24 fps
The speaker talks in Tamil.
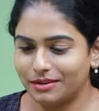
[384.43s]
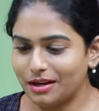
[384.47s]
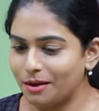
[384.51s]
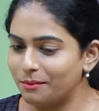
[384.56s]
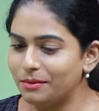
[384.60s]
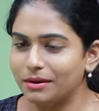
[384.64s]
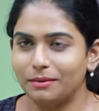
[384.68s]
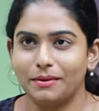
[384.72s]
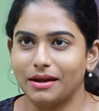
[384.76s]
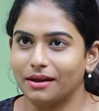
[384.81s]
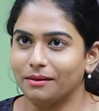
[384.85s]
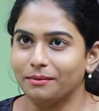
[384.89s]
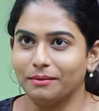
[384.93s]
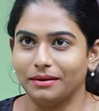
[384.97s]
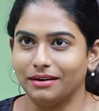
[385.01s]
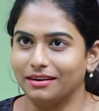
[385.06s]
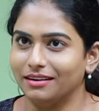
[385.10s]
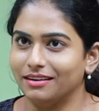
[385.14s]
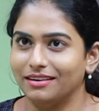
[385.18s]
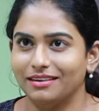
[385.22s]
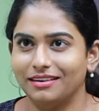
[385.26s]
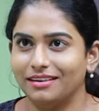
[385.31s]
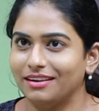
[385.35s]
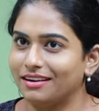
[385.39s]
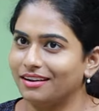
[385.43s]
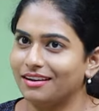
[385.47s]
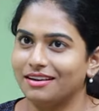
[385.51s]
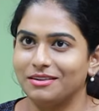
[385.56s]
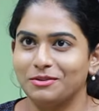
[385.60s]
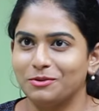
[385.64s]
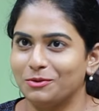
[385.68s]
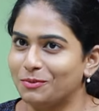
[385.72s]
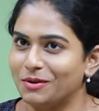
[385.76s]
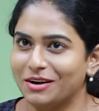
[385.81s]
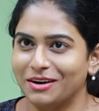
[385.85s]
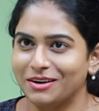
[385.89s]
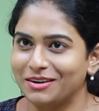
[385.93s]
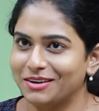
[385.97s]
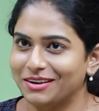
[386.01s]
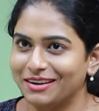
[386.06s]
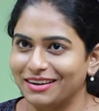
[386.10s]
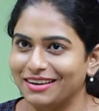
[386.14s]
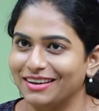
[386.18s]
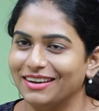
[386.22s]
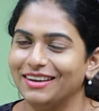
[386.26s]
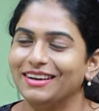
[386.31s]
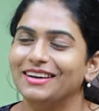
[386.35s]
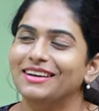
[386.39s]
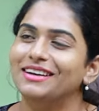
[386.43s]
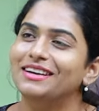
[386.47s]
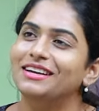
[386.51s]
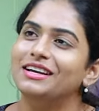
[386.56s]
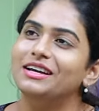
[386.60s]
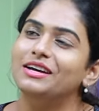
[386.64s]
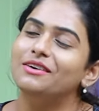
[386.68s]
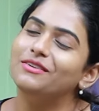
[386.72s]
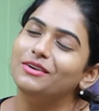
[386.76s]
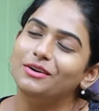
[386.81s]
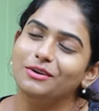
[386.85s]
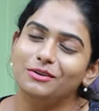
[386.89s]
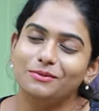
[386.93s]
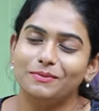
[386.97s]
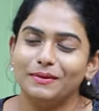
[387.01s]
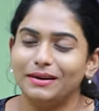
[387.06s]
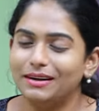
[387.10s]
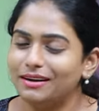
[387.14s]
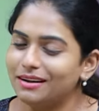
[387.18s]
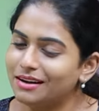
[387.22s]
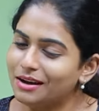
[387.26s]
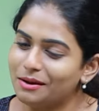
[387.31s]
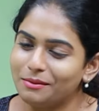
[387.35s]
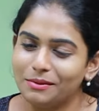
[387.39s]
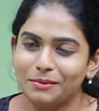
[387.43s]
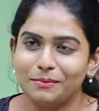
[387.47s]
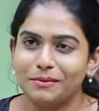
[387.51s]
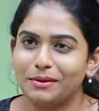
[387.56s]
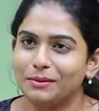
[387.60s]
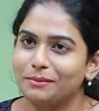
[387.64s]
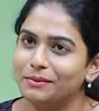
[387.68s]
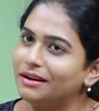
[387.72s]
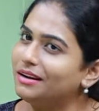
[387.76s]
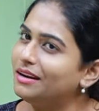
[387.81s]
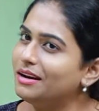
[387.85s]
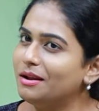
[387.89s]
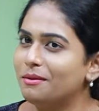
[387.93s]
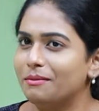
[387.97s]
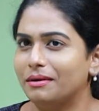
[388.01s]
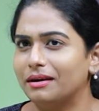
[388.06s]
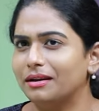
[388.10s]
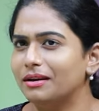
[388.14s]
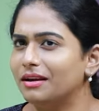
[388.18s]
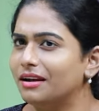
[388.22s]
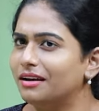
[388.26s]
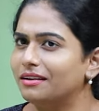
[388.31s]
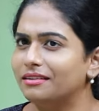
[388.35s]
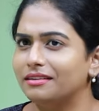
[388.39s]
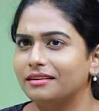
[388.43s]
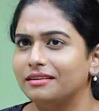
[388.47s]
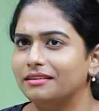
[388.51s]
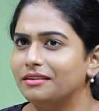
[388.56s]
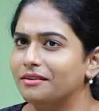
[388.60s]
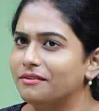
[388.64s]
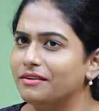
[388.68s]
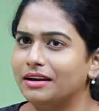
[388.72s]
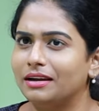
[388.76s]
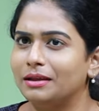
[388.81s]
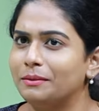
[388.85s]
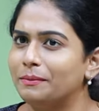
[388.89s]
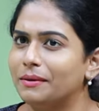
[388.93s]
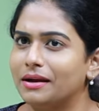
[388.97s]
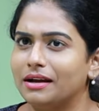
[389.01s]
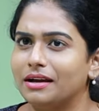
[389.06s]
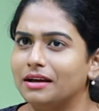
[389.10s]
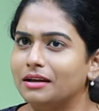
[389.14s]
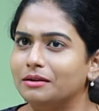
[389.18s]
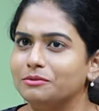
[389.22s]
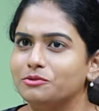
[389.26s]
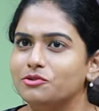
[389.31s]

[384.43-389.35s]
கமெண்ட் பார்க்க மாட்டேன் எனக்கு அது ஒரு பழக்கம் இருக்குது வீடியோஸ் பண்ணிட்டு கமெண்ட் பார்க்க மாட்டேன் நான் வடக்கு அடுத்தடுத்த வேலையை பார்க்க